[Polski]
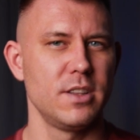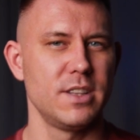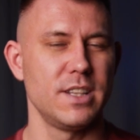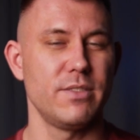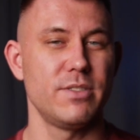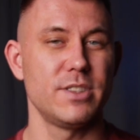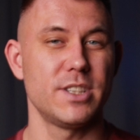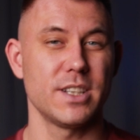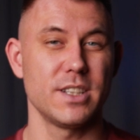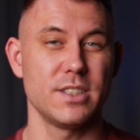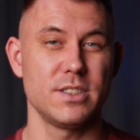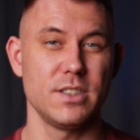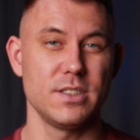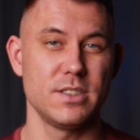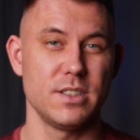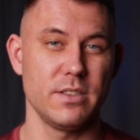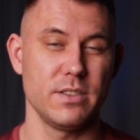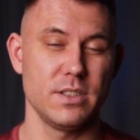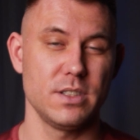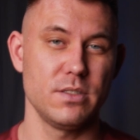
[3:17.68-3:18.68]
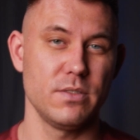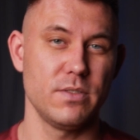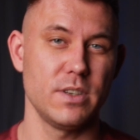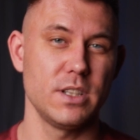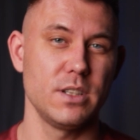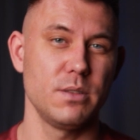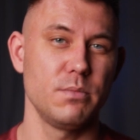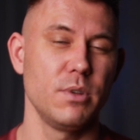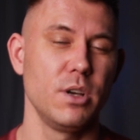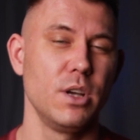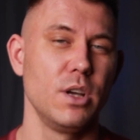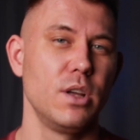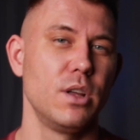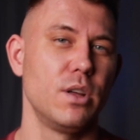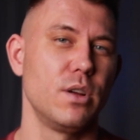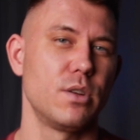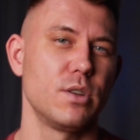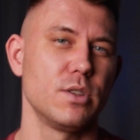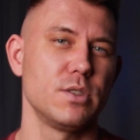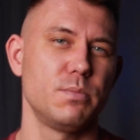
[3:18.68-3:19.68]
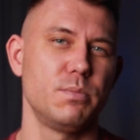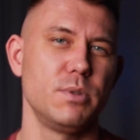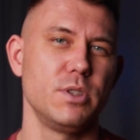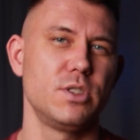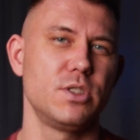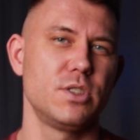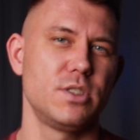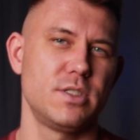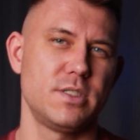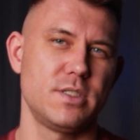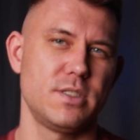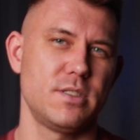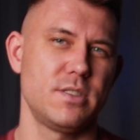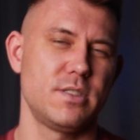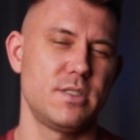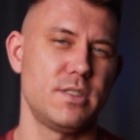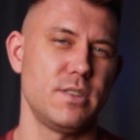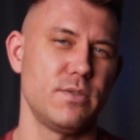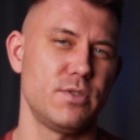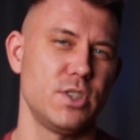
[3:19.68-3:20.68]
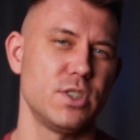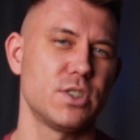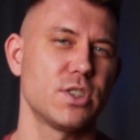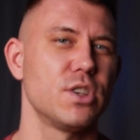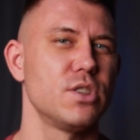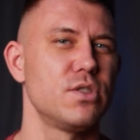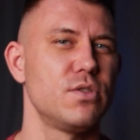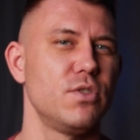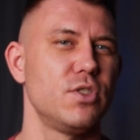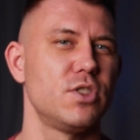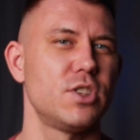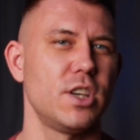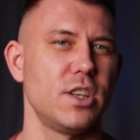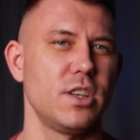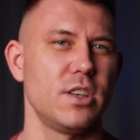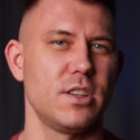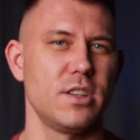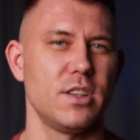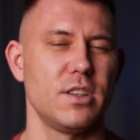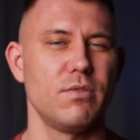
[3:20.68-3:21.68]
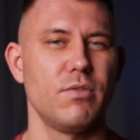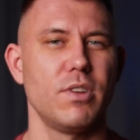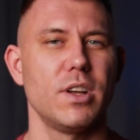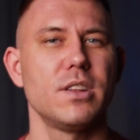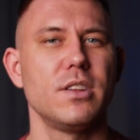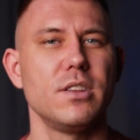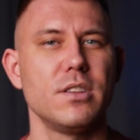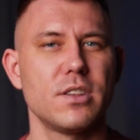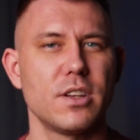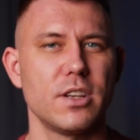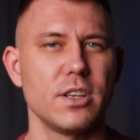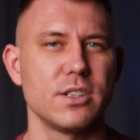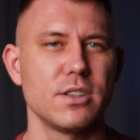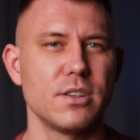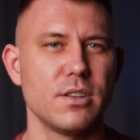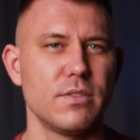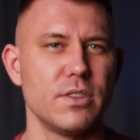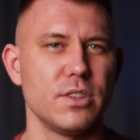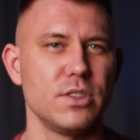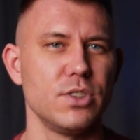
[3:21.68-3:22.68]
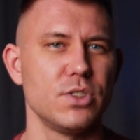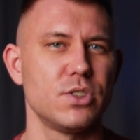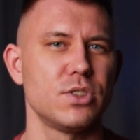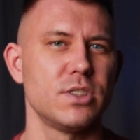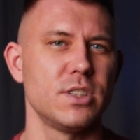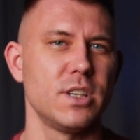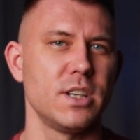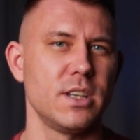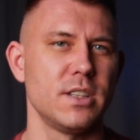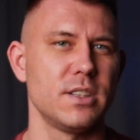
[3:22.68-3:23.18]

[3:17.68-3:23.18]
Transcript: nawet jak jesteś zaawansowanym, rozbić te wszystkie ćwiczenia na dwa dni treningowe niż na